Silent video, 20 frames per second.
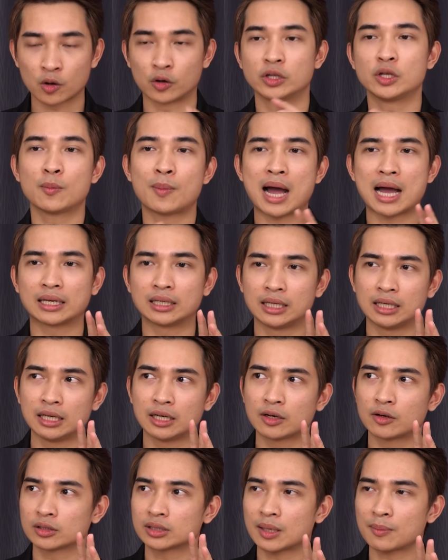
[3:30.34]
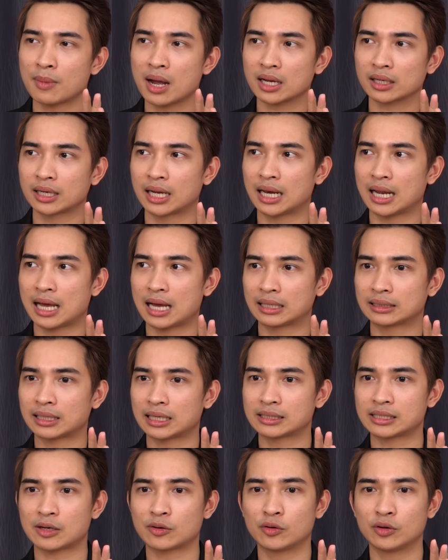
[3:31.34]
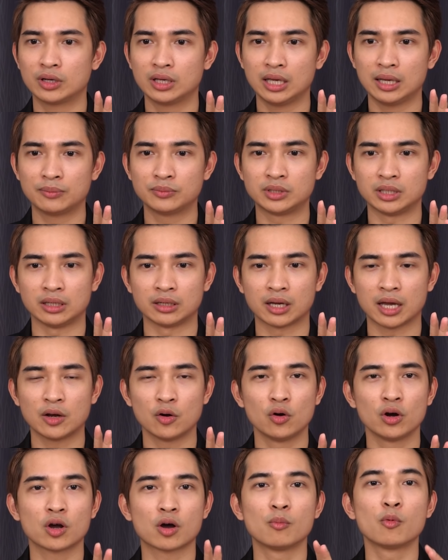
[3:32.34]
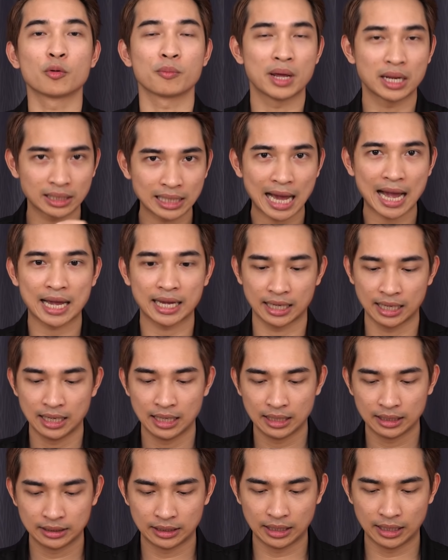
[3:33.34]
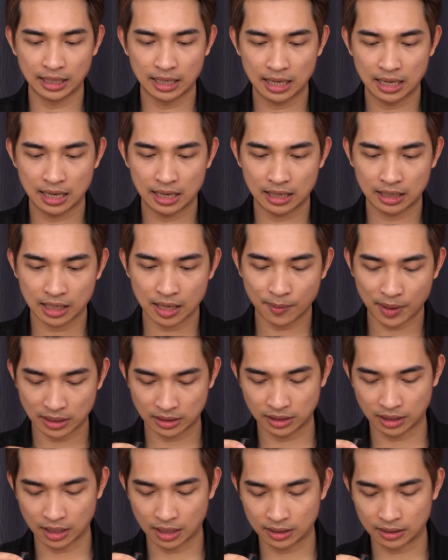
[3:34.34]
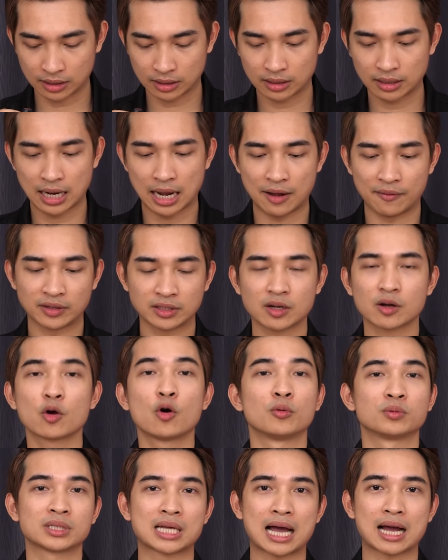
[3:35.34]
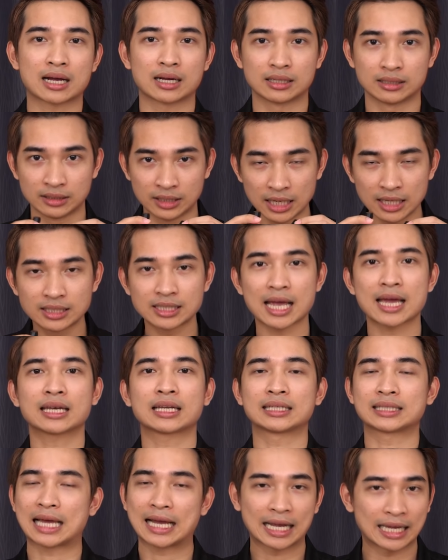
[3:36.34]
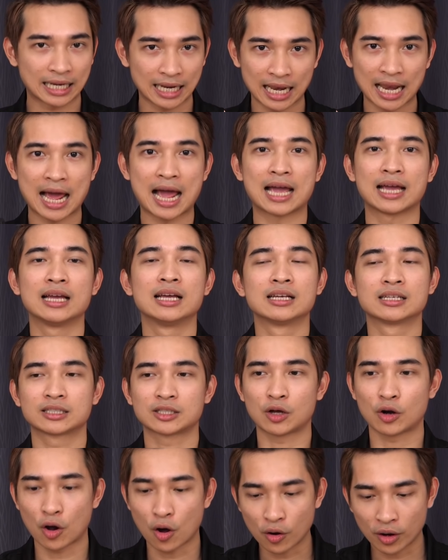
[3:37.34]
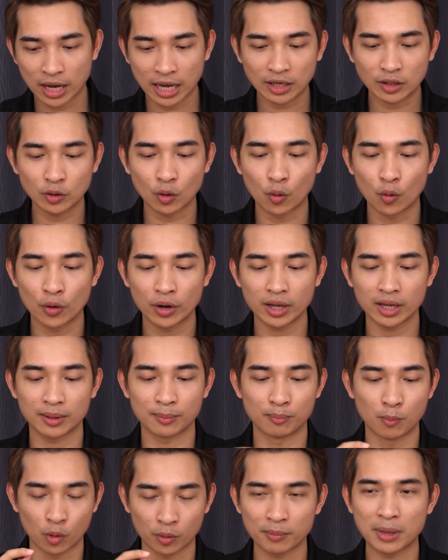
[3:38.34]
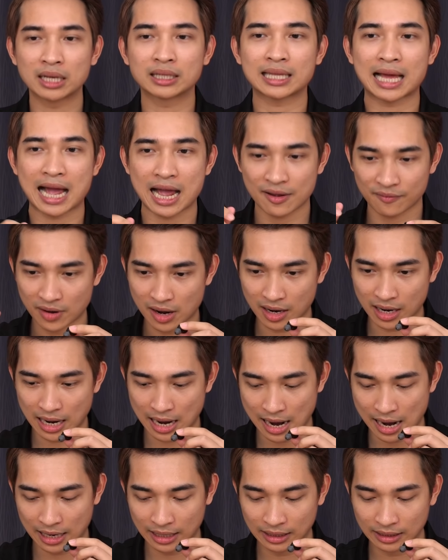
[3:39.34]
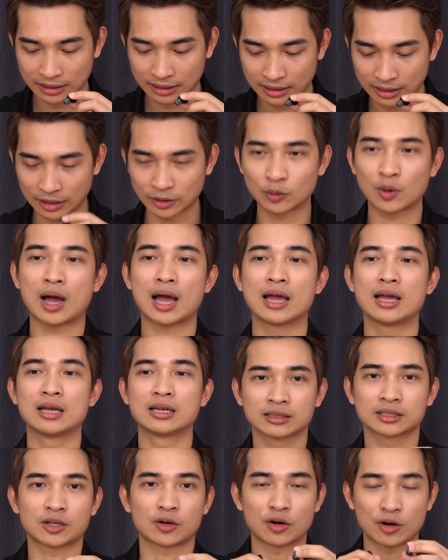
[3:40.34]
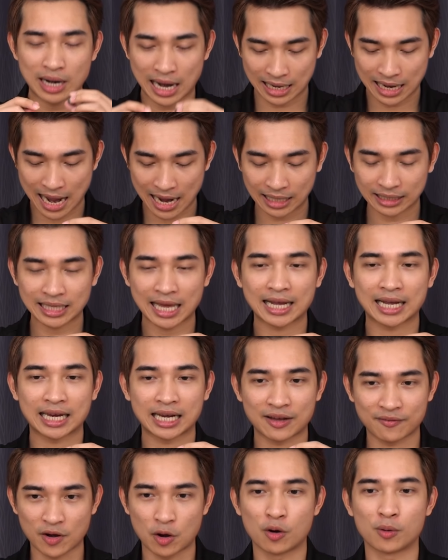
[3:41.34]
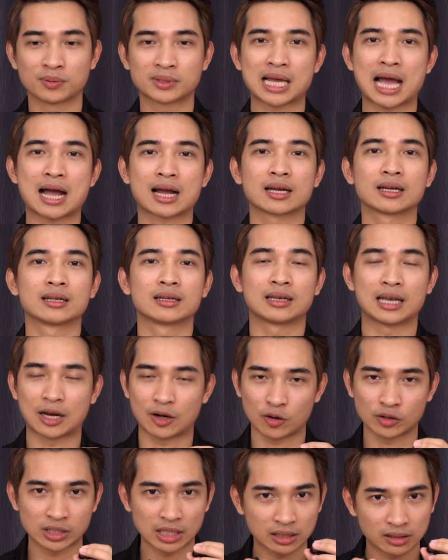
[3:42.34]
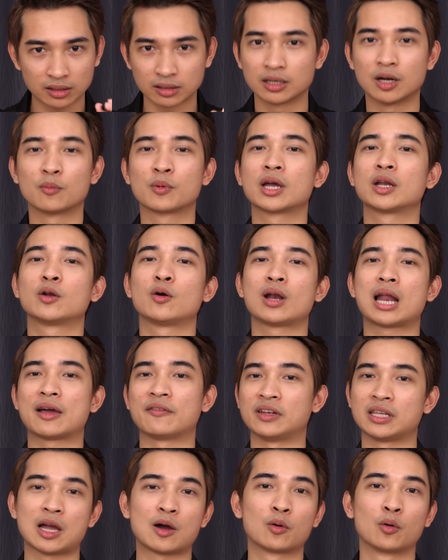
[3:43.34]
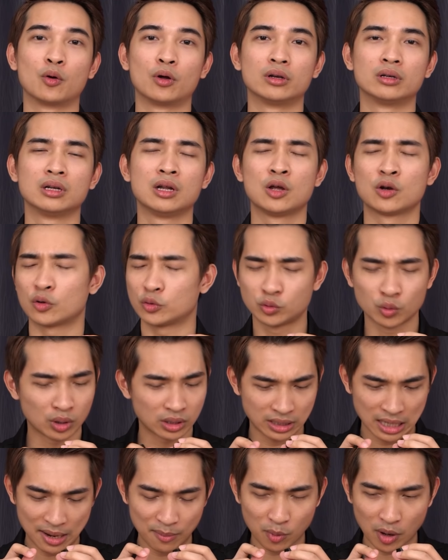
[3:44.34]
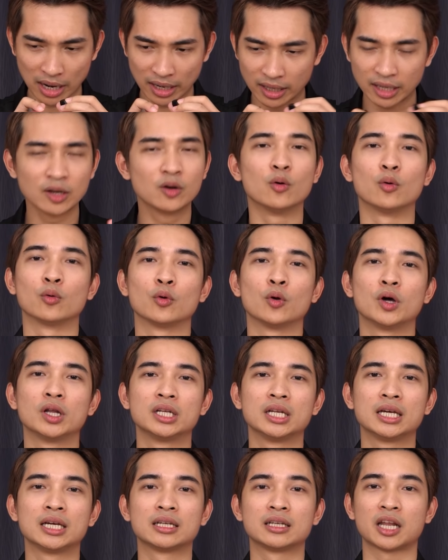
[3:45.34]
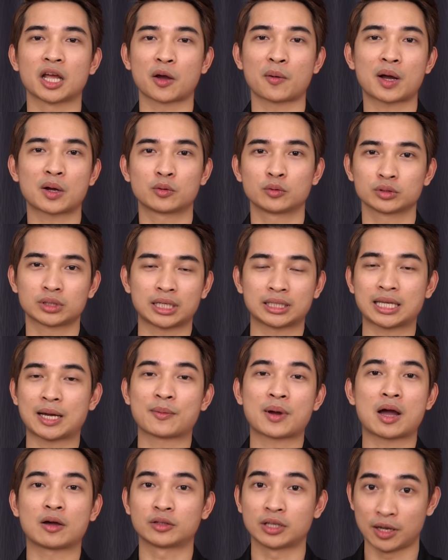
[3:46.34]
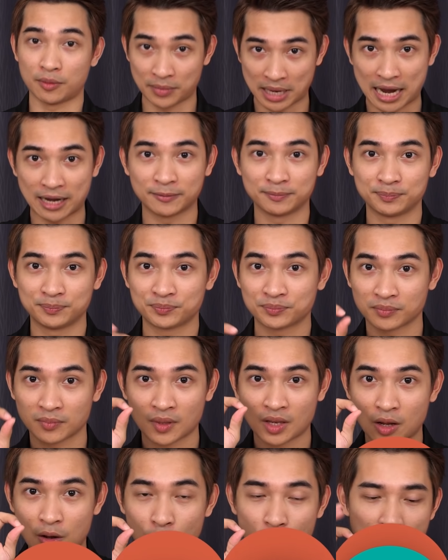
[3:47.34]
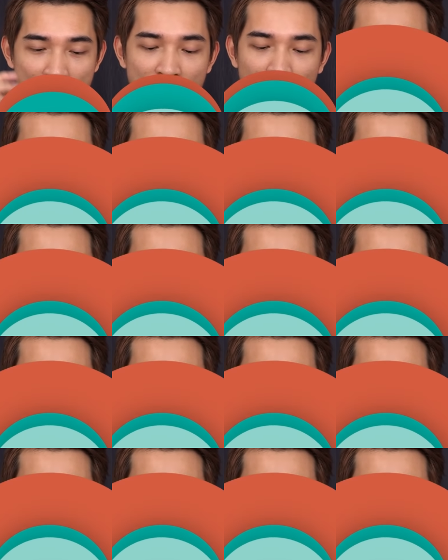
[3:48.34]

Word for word: có nhiều bạn thì có thắc mắc đấy là tại sao đôi khi em chỉ kết nối được có một bên tai thì uh, các bạn chỉ cần để vào trong cái hộp sạc reset cái tai nghe này lại sau đó kết nối một bên tai vào cái điện điện thoại sau đó đặt hai cái tai nghe này vào hộp sạc là nó sẽ tự động kết nối lại với nhau luôn nói chung là dễ một cách kinh khủng luôn nên các bạn cũng có thể tham khảo thêm nha ok